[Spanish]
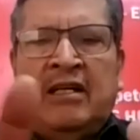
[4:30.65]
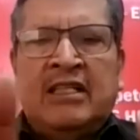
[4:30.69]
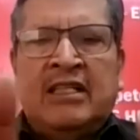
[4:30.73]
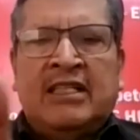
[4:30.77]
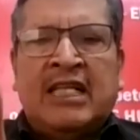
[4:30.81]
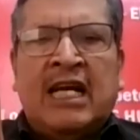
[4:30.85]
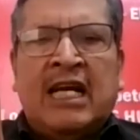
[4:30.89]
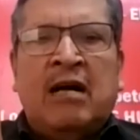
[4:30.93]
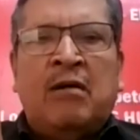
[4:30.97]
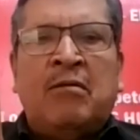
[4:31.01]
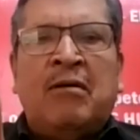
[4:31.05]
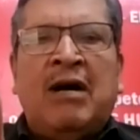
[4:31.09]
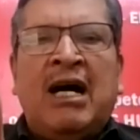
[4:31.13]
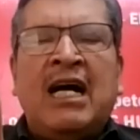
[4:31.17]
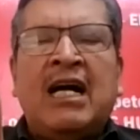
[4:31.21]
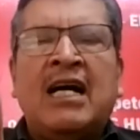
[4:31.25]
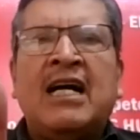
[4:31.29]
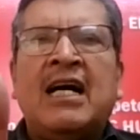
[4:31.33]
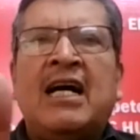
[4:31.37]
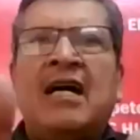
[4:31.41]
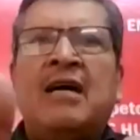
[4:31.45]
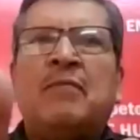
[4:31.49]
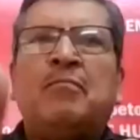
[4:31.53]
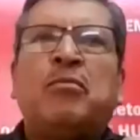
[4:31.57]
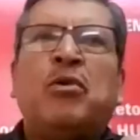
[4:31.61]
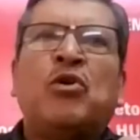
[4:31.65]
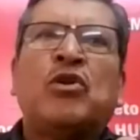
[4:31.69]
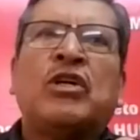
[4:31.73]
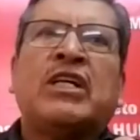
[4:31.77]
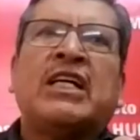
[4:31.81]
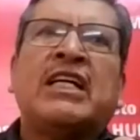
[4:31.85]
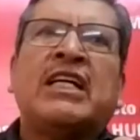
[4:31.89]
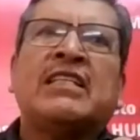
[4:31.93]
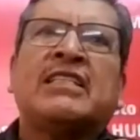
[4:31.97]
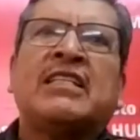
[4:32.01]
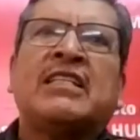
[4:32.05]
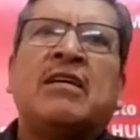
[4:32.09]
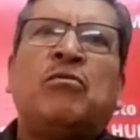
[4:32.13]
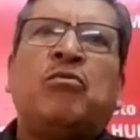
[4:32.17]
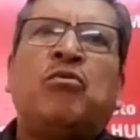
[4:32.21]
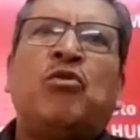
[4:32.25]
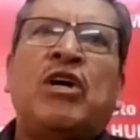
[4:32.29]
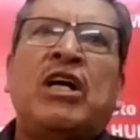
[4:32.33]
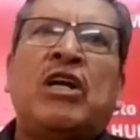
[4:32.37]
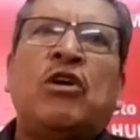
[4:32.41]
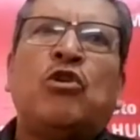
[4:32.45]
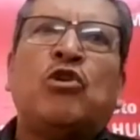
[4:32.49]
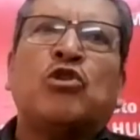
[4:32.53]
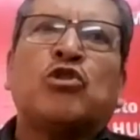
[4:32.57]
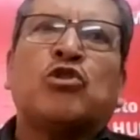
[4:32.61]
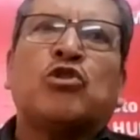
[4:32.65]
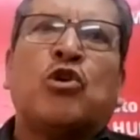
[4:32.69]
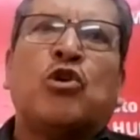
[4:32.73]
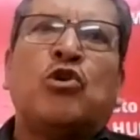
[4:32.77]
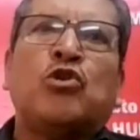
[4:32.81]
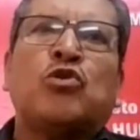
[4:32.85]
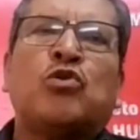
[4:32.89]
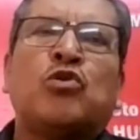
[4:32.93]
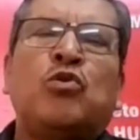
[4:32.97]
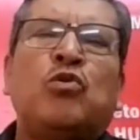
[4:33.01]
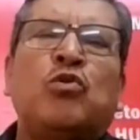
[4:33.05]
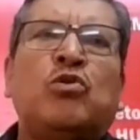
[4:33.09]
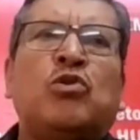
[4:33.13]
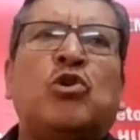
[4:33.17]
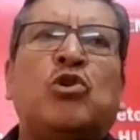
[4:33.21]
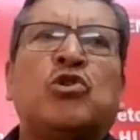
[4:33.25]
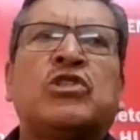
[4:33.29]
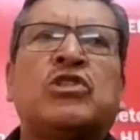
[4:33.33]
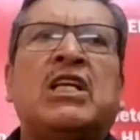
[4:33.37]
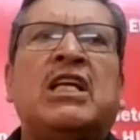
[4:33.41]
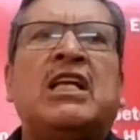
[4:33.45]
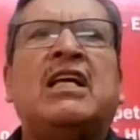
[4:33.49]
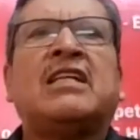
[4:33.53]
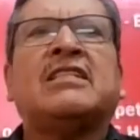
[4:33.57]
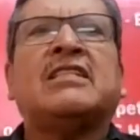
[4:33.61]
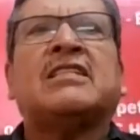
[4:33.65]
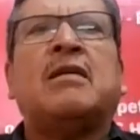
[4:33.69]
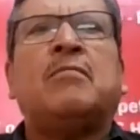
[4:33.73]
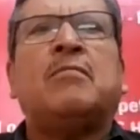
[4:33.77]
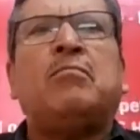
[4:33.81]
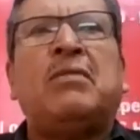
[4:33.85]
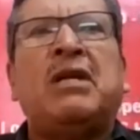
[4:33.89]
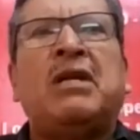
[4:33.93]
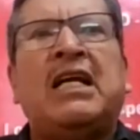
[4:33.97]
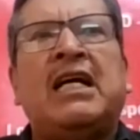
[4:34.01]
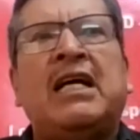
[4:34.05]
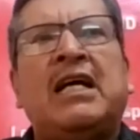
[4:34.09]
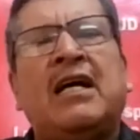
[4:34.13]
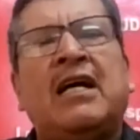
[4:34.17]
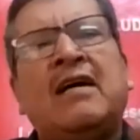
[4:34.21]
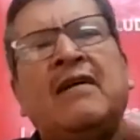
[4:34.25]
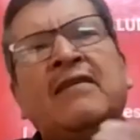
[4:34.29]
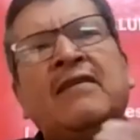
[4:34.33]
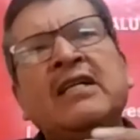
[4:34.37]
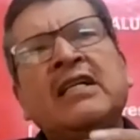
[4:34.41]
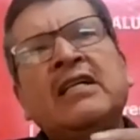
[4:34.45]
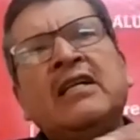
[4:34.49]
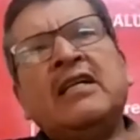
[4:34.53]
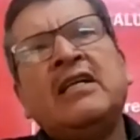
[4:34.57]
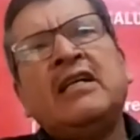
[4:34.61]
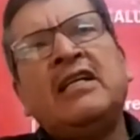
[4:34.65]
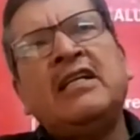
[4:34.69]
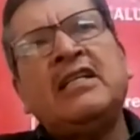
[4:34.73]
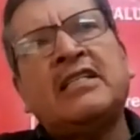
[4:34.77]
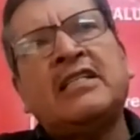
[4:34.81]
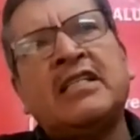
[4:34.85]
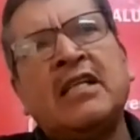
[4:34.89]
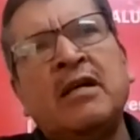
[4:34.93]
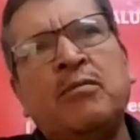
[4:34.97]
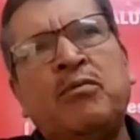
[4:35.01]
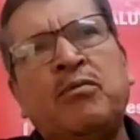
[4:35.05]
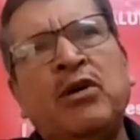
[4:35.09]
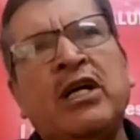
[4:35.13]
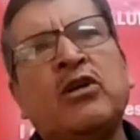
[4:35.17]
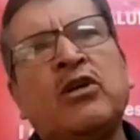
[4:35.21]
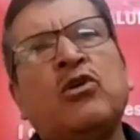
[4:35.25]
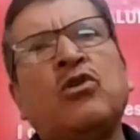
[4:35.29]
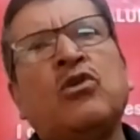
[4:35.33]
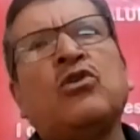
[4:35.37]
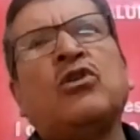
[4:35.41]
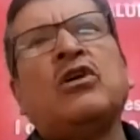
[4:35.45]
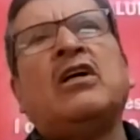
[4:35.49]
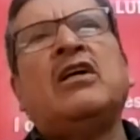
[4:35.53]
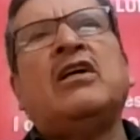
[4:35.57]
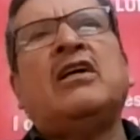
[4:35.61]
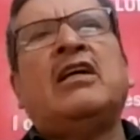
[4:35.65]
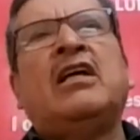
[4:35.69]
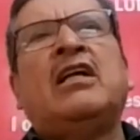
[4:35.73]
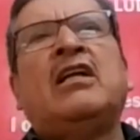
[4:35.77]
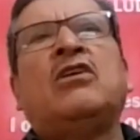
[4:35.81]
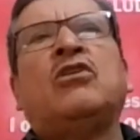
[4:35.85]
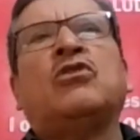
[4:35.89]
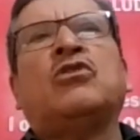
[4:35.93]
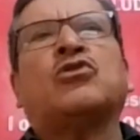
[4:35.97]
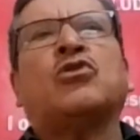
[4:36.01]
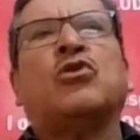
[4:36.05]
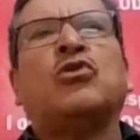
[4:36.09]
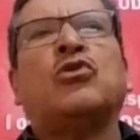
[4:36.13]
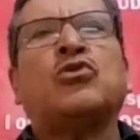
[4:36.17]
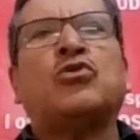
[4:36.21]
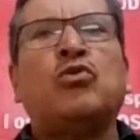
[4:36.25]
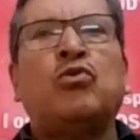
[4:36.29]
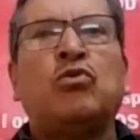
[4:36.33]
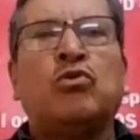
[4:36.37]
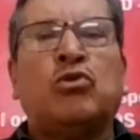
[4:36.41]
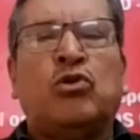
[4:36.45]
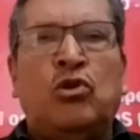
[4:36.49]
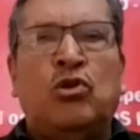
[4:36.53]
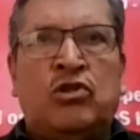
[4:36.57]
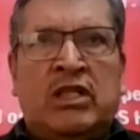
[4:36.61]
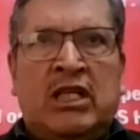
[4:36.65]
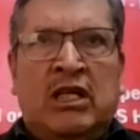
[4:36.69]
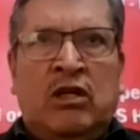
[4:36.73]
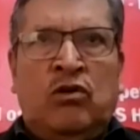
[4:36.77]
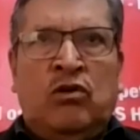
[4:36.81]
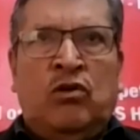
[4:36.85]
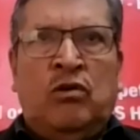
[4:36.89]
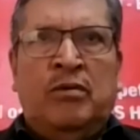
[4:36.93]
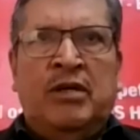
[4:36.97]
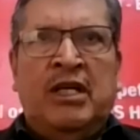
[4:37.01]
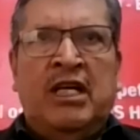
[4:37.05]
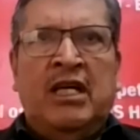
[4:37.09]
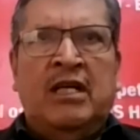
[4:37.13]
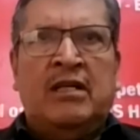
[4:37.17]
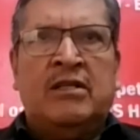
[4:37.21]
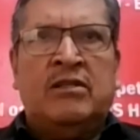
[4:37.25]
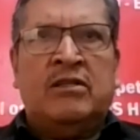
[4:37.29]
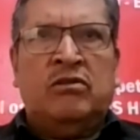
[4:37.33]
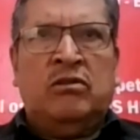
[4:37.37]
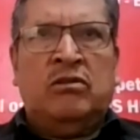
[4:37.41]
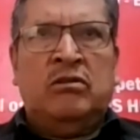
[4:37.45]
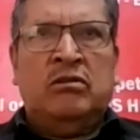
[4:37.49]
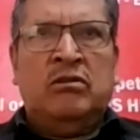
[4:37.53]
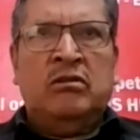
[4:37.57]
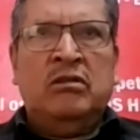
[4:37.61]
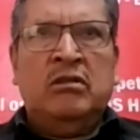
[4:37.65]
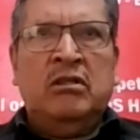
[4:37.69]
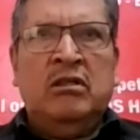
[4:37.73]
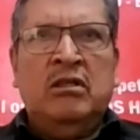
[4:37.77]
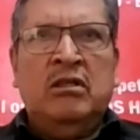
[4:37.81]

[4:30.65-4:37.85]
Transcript: trabaja porque se fueron los corruptos de la asamblea y se fueron eh, los corruptos del gobierno.